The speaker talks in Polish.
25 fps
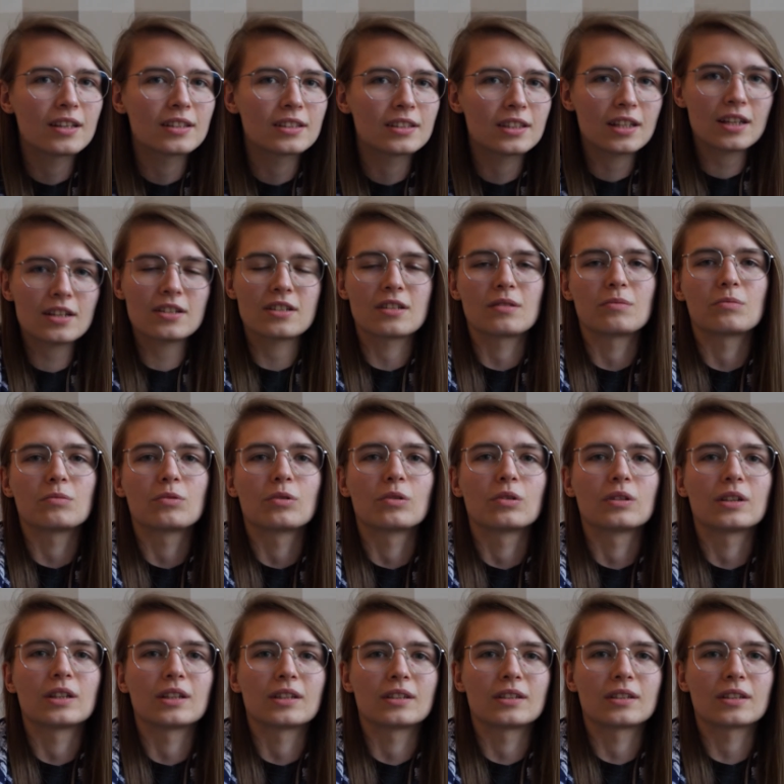strasznie
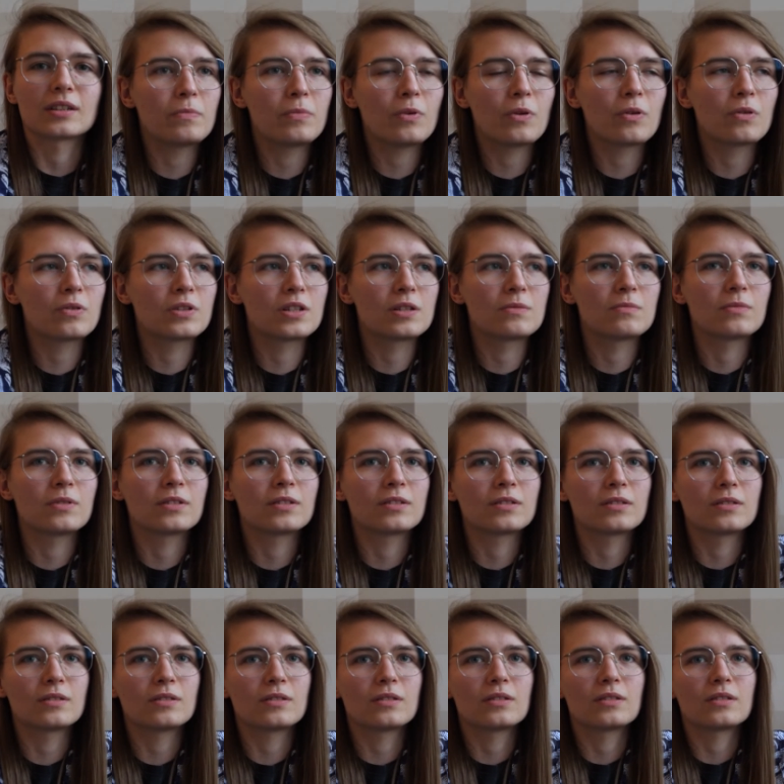młode.
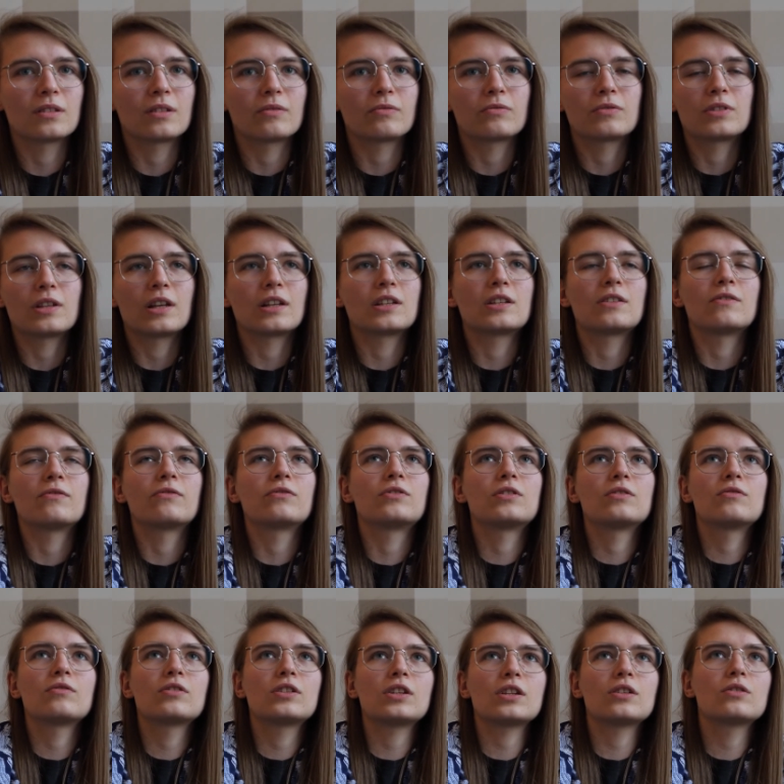Pochodzimy na, w
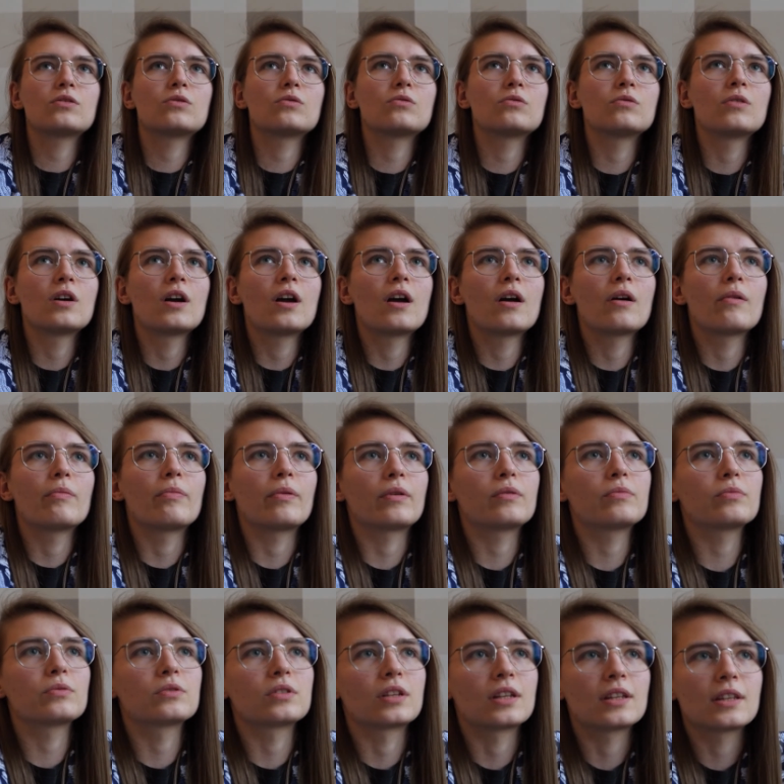
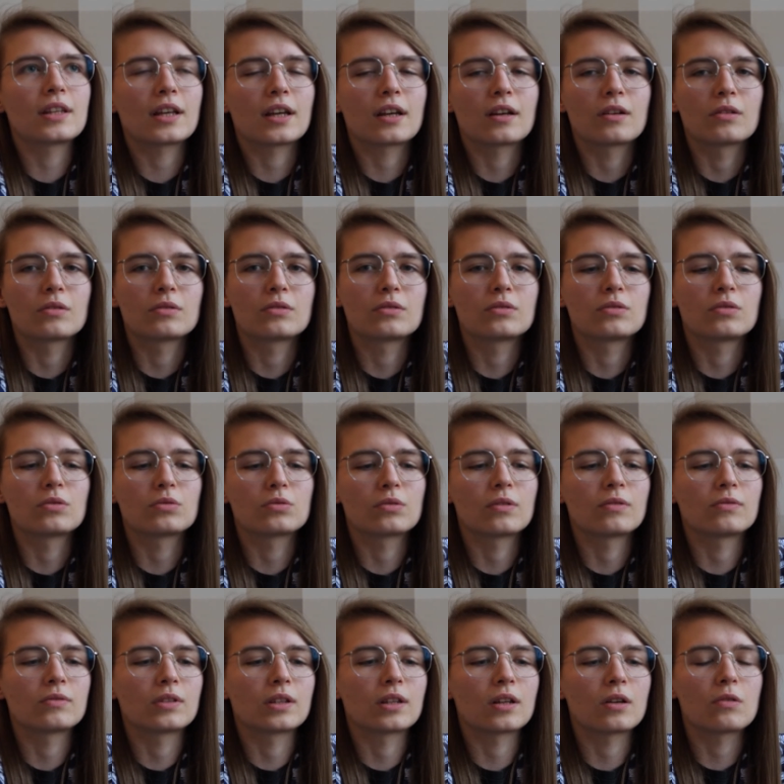90% od
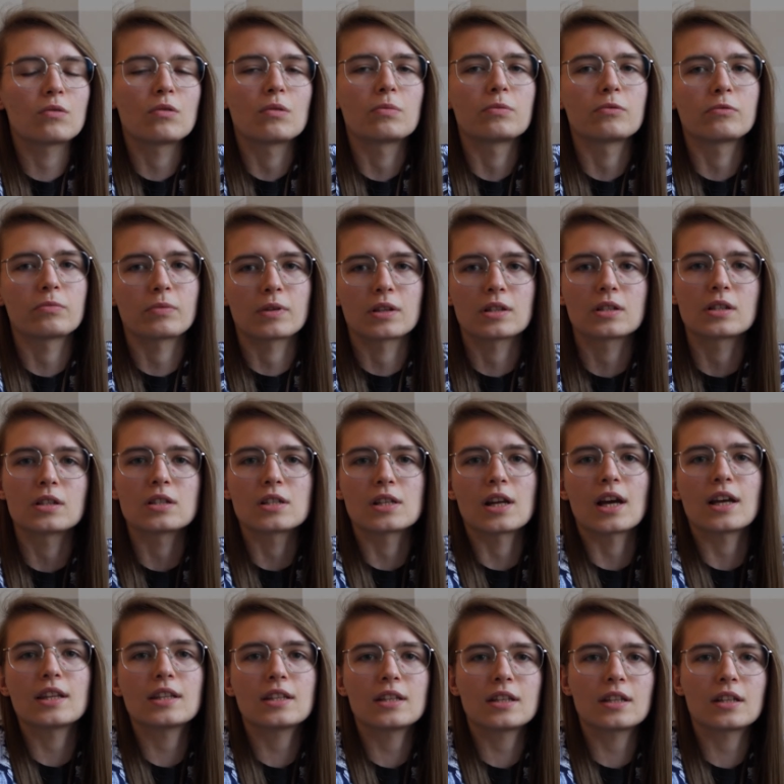dosłownie chłopów
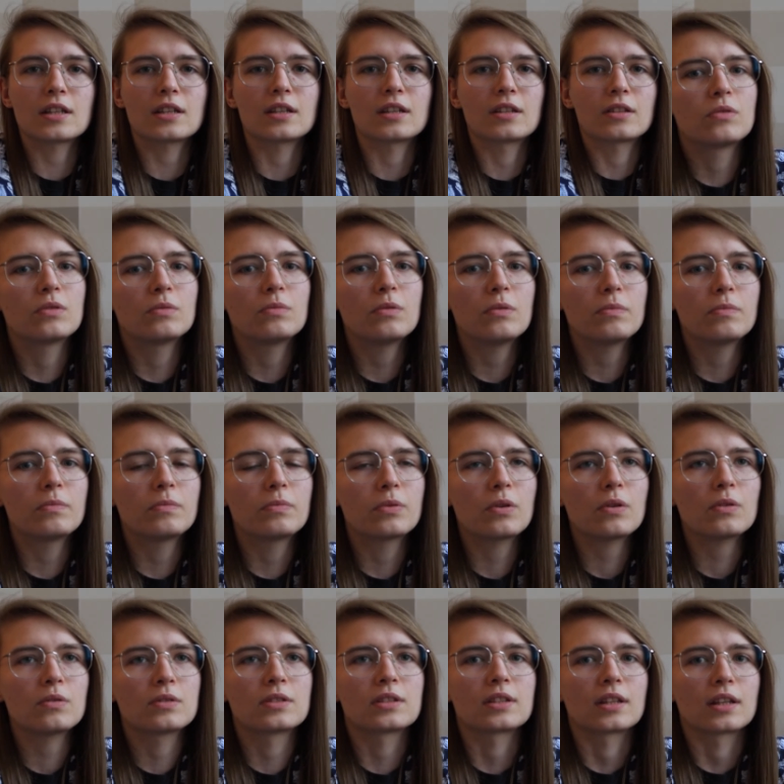pańszczyźnianych i to było
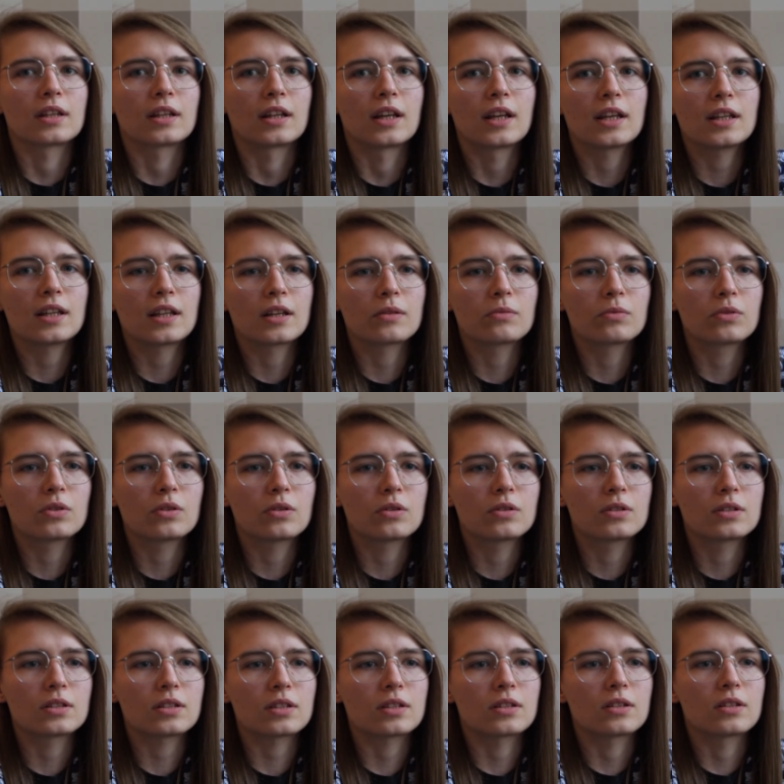proste, nie? Jakby
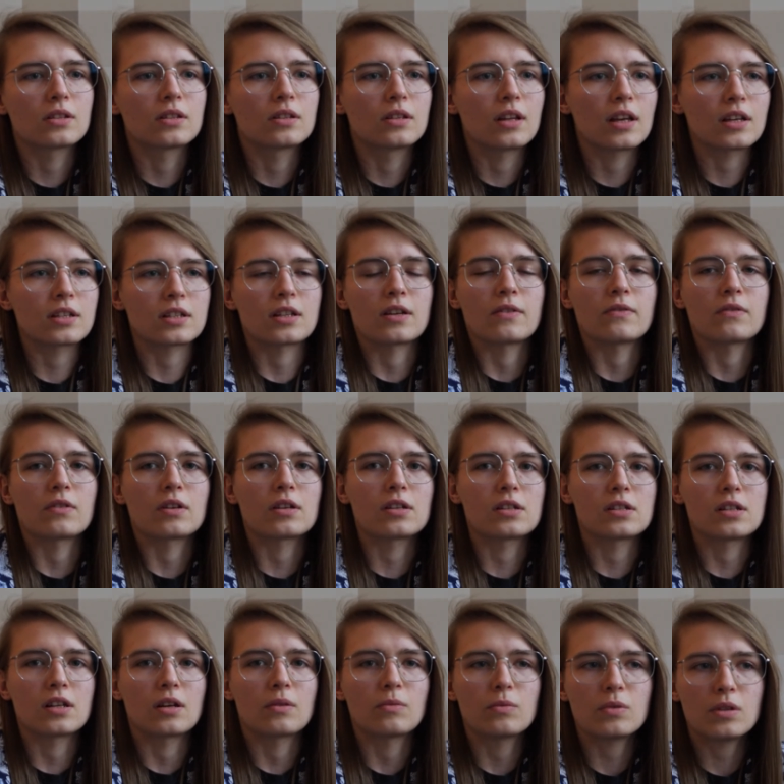to jest nasz kawałek
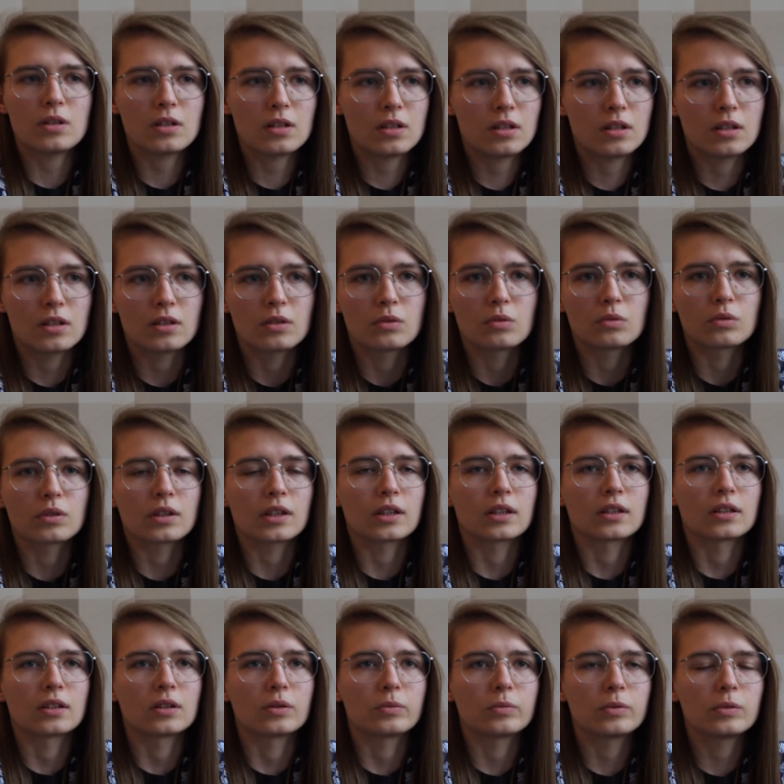ziemi i
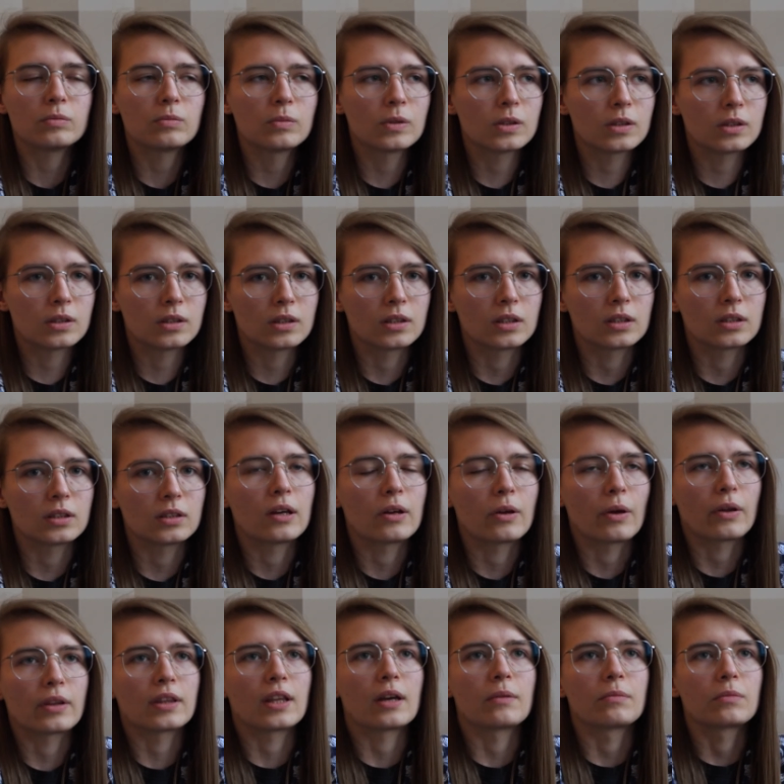tutaj robimy, i,
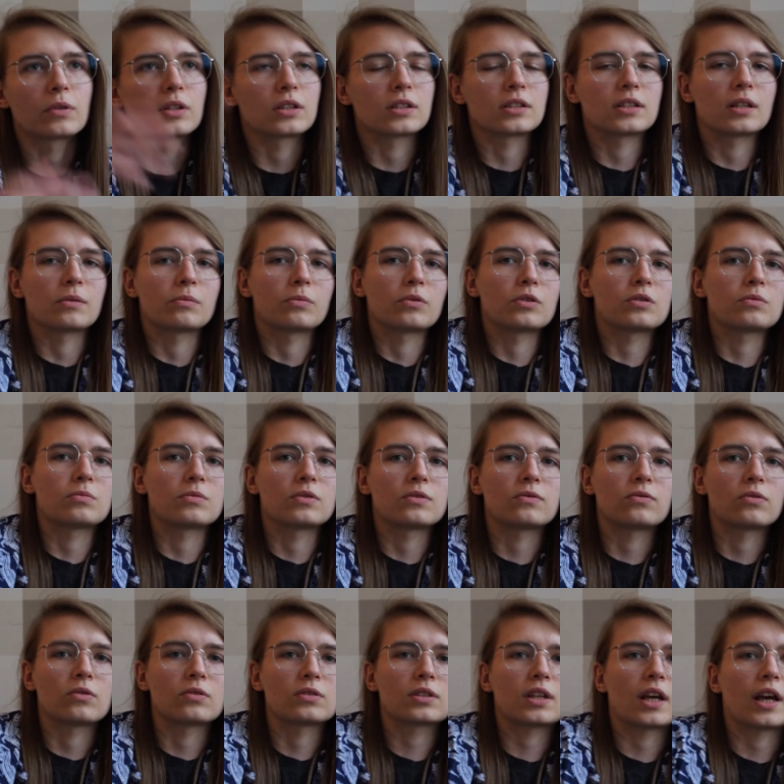a tam gdzieś tam powiedzmy
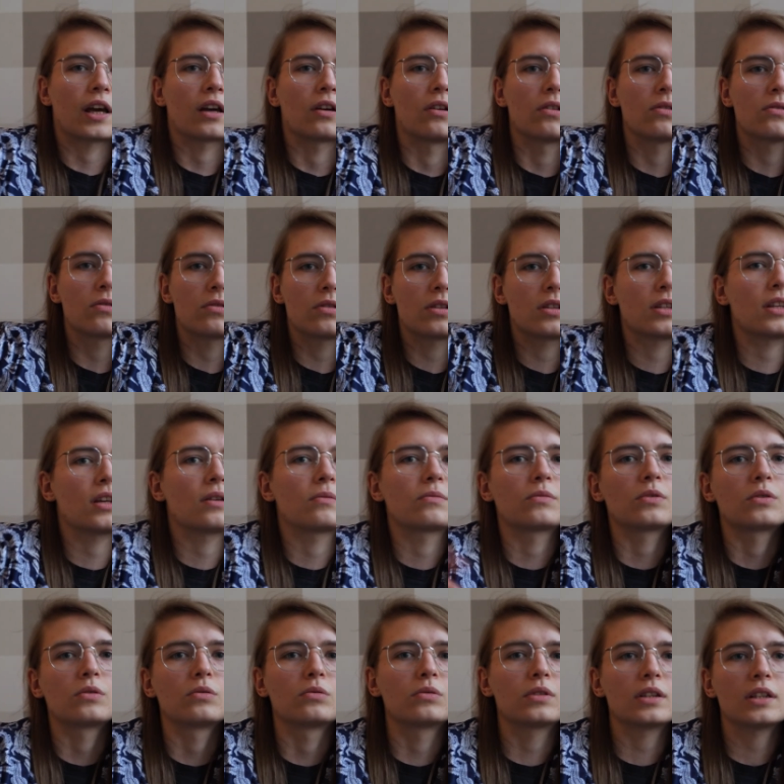z wioska kogoś
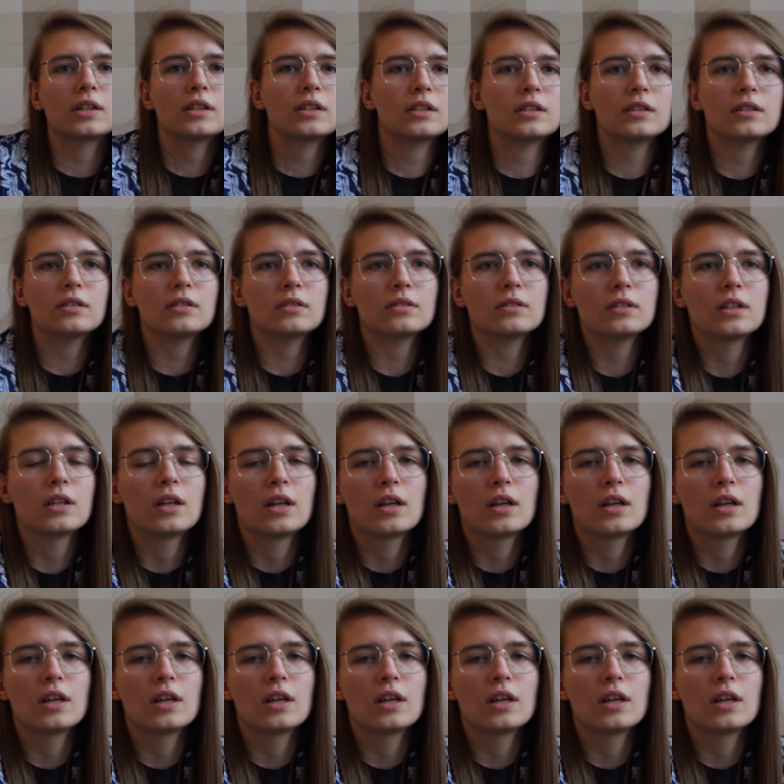tam i tutaj i to,